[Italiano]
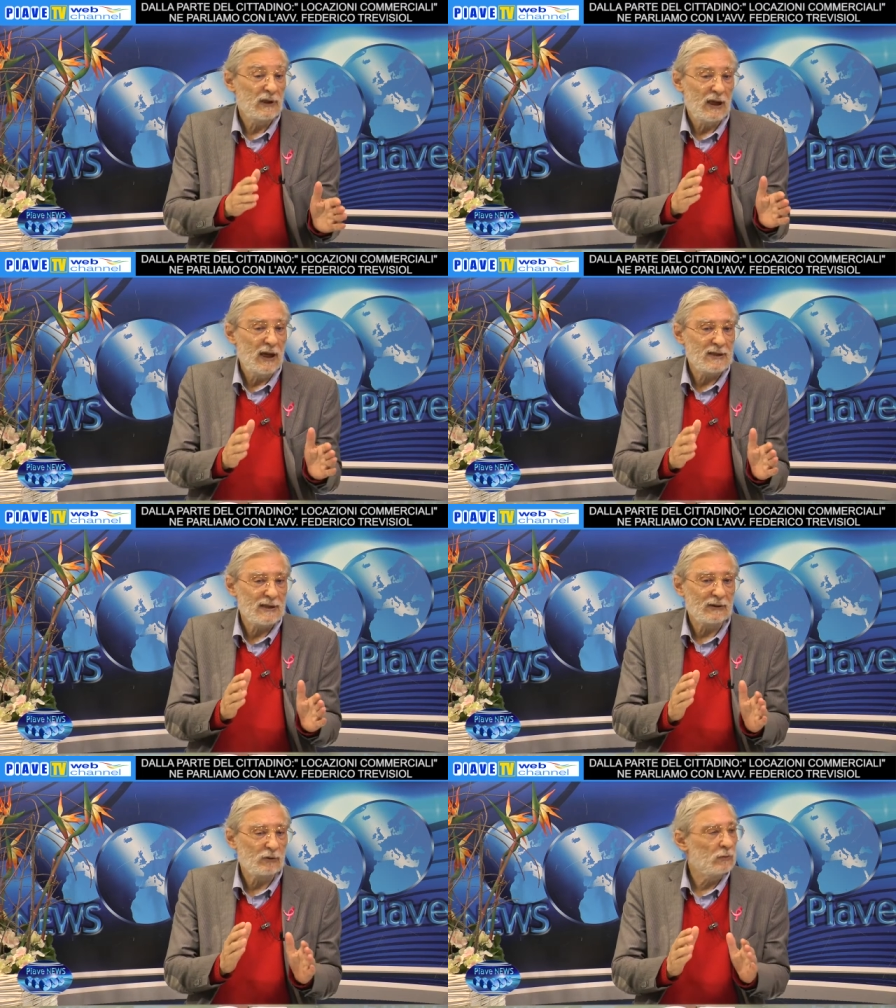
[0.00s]
è
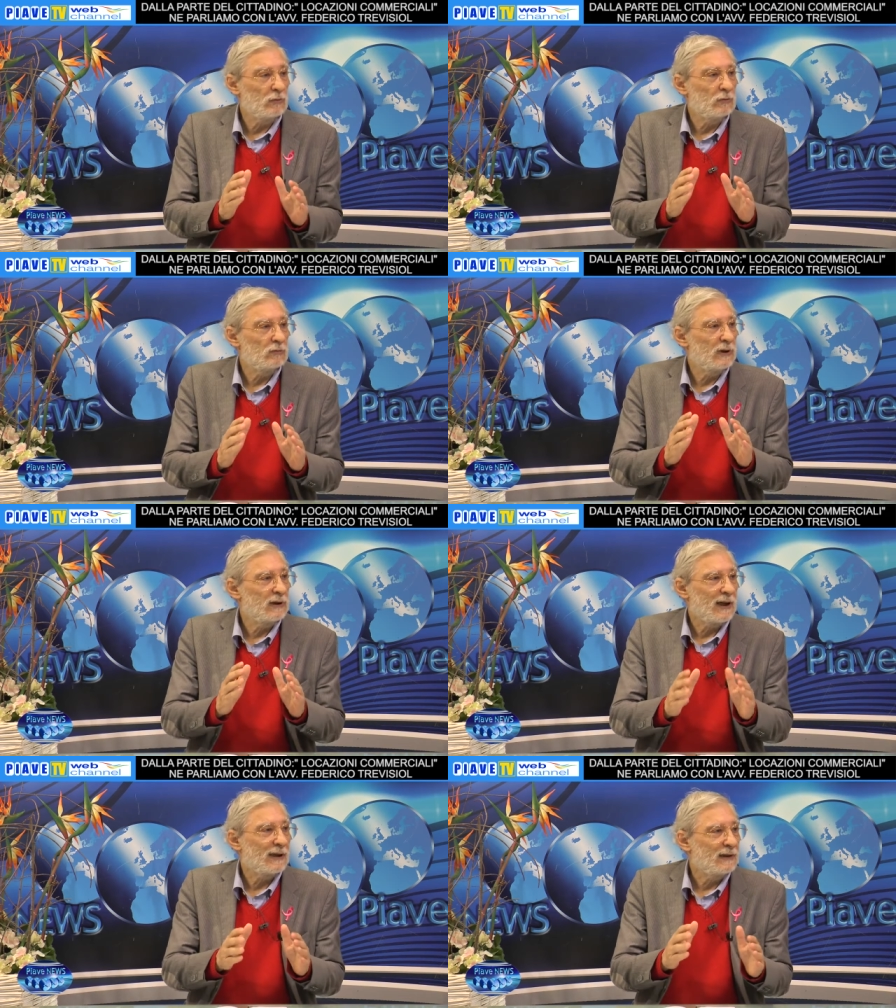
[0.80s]
stata
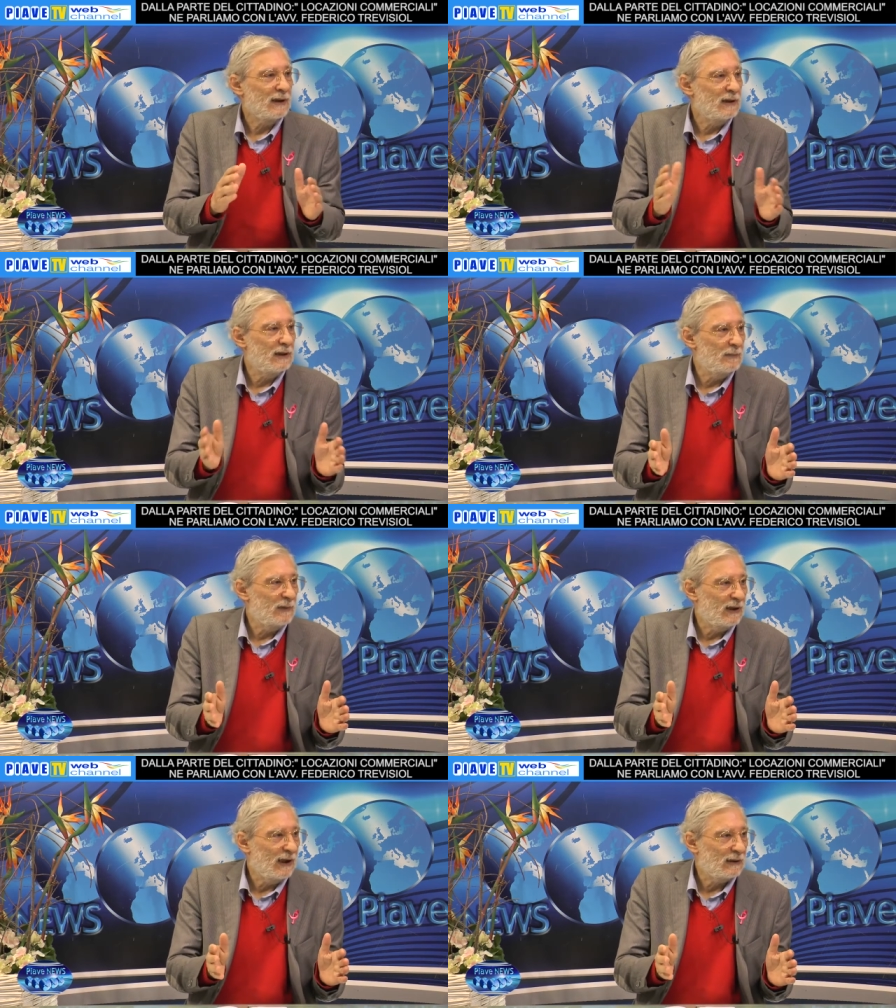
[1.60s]
un'entrata
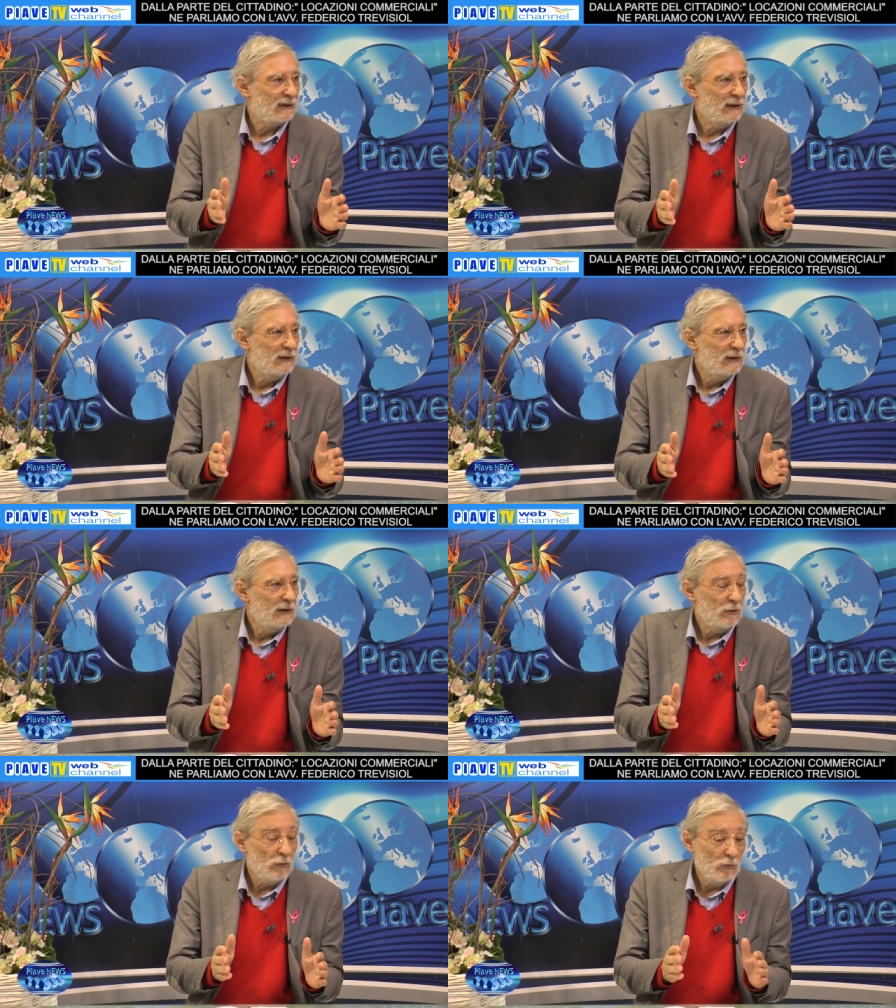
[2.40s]
limitata
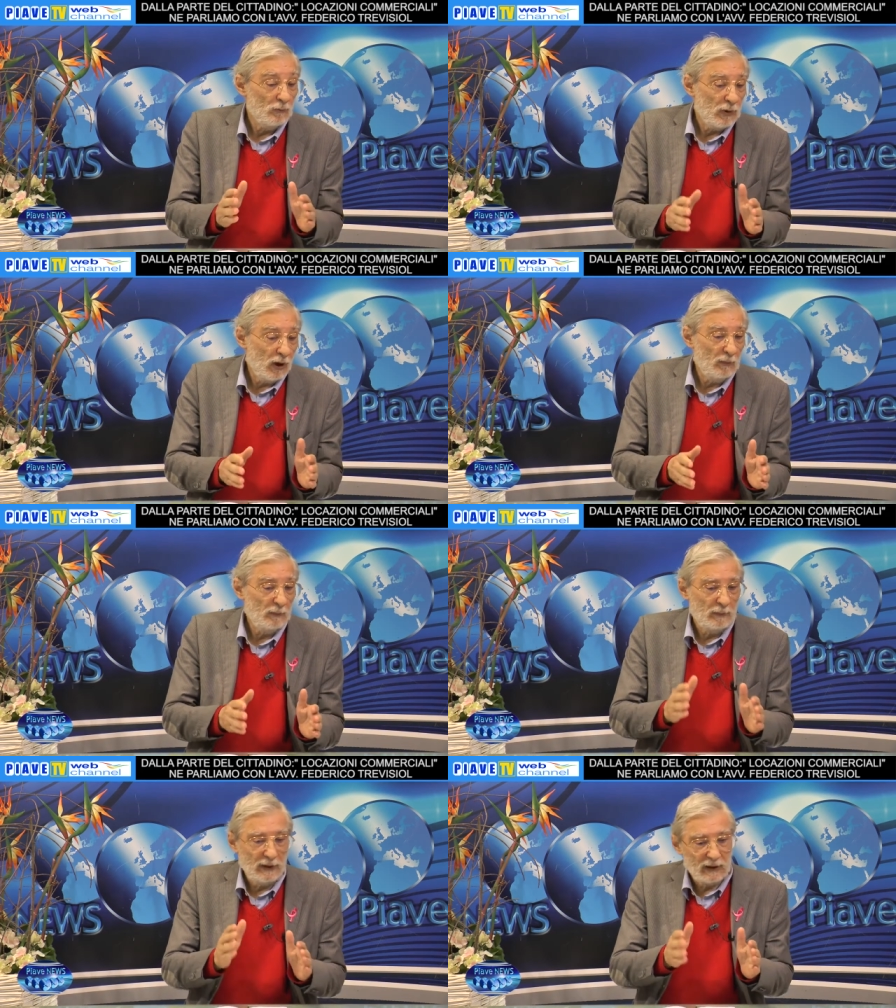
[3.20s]
un
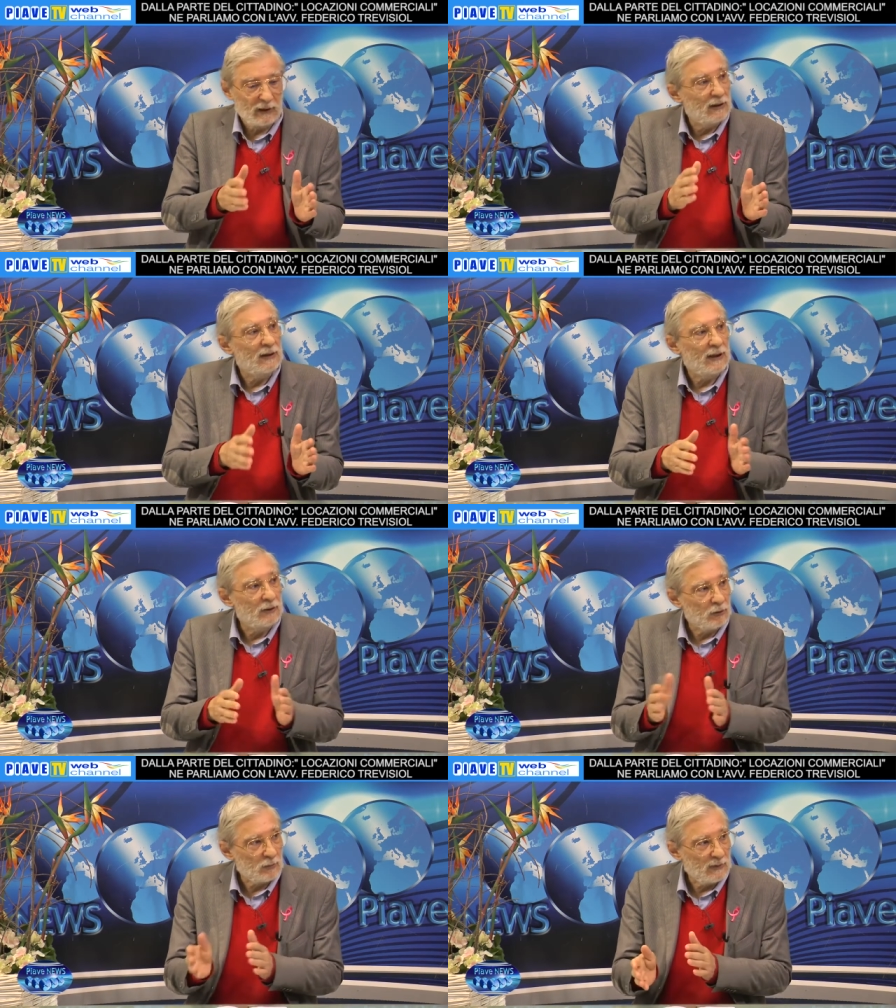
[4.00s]
po' per le
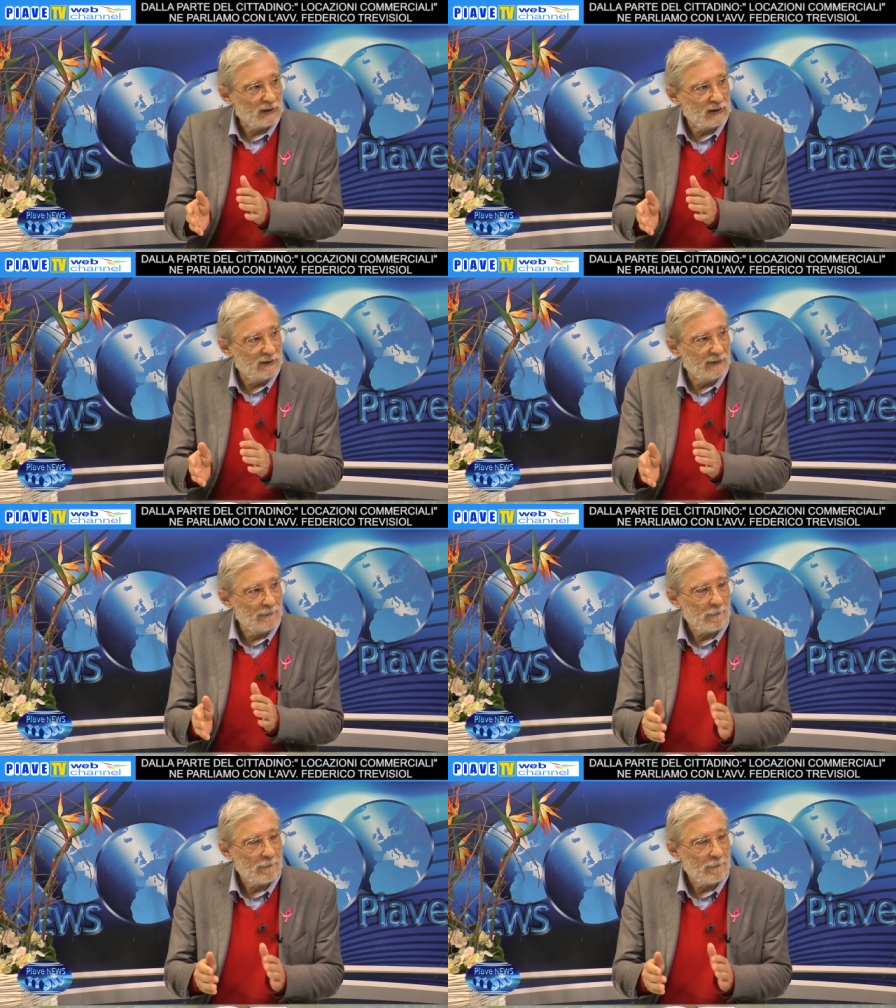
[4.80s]
normative,